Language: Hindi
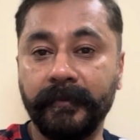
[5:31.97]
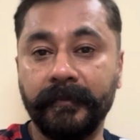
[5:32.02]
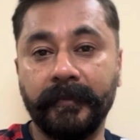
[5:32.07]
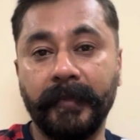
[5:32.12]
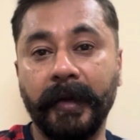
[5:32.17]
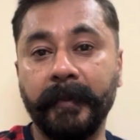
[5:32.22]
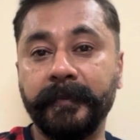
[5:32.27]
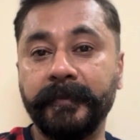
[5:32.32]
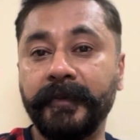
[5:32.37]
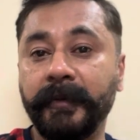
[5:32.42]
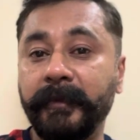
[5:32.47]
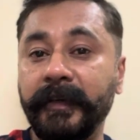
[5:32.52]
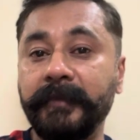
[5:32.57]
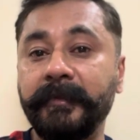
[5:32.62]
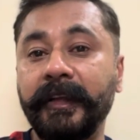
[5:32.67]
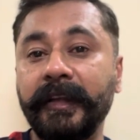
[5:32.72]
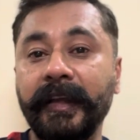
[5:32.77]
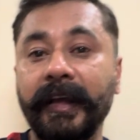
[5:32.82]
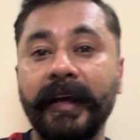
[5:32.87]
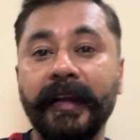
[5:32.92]
अब समझ
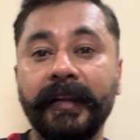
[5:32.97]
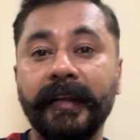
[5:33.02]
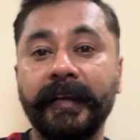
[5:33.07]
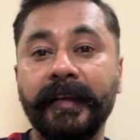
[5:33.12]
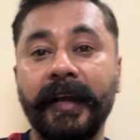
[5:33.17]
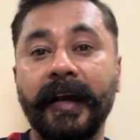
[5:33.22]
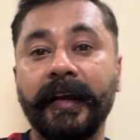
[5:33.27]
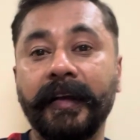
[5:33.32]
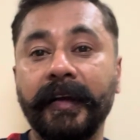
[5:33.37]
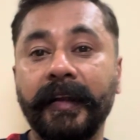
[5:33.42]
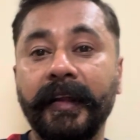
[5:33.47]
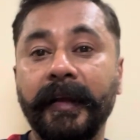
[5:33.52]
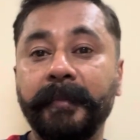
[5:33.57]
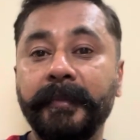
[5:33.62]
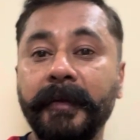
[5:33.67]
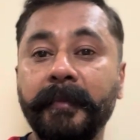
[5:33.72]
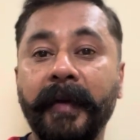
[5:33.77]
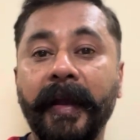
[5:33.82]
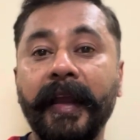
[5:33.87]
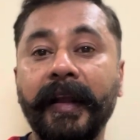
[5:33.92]
में नहीं आ रहा था क्या करें
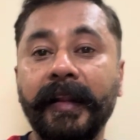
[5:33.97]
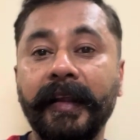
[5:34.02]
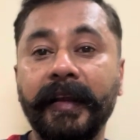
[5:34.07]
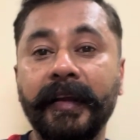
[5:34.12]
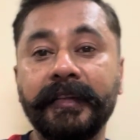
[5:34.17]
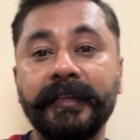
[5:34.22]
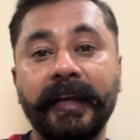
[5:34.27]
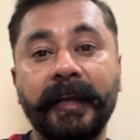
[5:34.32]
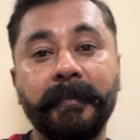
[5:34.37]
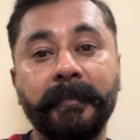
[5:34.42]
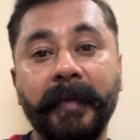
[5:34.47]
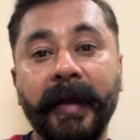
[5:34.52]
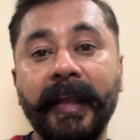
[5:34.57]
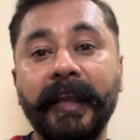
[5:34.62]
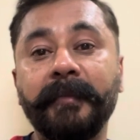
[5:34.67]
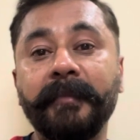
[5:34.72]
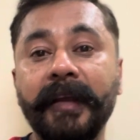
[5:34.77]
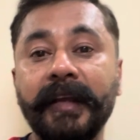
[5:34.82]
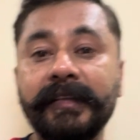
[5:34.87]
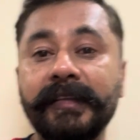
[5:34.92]
अपनी बाइक लेके जाएं
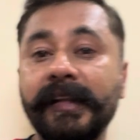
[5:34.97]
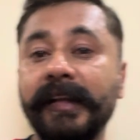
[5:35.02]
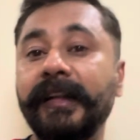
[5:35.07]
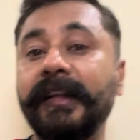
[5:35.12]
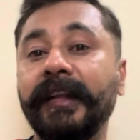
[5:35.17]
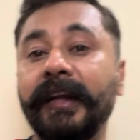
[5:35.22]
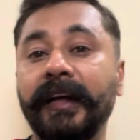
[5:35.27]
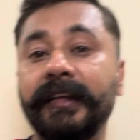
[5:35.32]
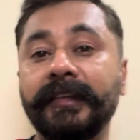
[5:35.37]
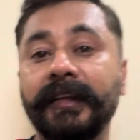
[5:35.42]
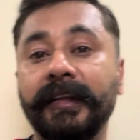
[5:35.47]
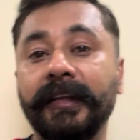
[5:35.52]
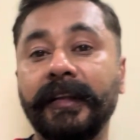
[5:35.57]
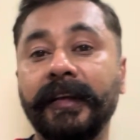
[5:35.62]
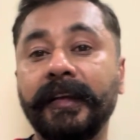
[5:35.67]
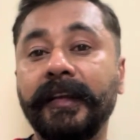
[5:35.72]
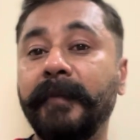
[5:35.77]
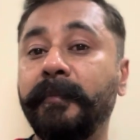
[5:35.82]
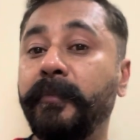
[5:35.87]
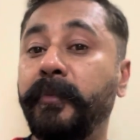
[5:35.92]
बाइक मैं इसलिए नहीं आना चाहता था
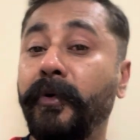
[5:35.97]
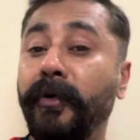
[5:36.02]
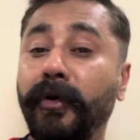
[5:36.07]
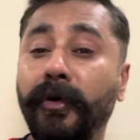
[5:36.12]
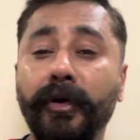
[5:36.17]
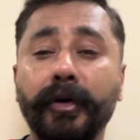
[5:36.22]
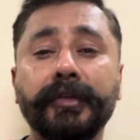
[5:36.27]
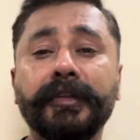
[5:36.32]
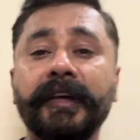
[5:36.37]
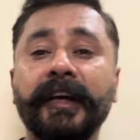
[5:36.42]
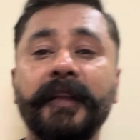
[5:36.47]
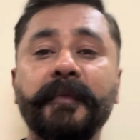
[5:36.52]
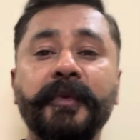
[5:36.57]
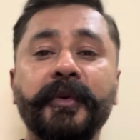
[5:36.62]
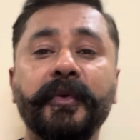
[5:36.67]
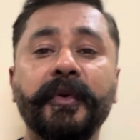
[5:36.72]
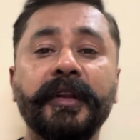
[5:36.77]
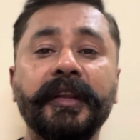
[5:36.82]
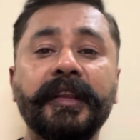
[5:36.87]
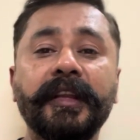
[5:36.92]
कि बहुत गर्मी
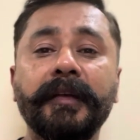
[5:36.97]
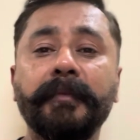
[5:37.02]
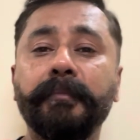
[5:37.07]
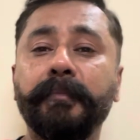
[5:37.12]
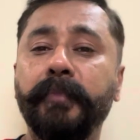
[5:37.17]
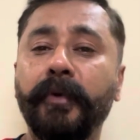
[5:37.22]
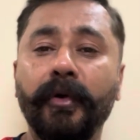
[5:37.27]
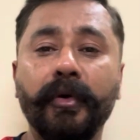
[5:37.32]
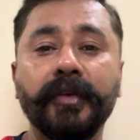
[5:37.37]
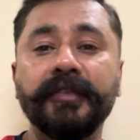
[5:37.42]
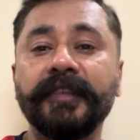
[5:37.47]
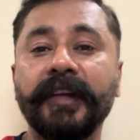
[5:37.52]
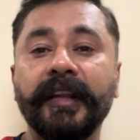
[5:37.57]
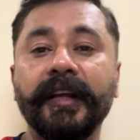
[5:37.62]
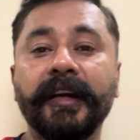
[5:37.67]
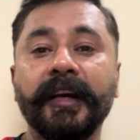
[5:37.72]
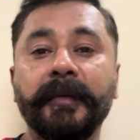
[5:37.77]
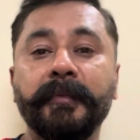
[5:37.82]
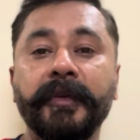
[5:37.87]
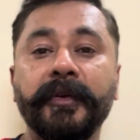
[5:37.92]
हो रही थी बहुत ज़्यादा
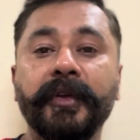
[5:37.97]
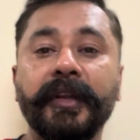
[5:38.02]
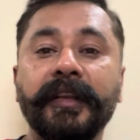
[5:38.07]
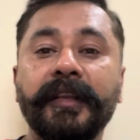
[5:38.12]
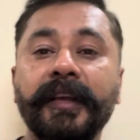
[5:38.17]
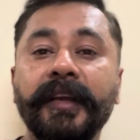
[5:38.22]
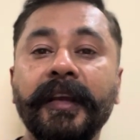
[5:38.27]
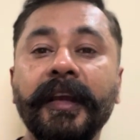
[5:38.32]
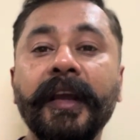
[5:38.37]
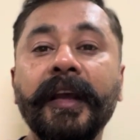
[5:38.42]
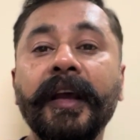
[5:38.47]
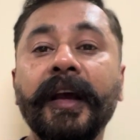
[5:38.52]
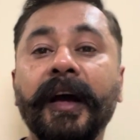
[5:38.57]
गर्मी हो रही थी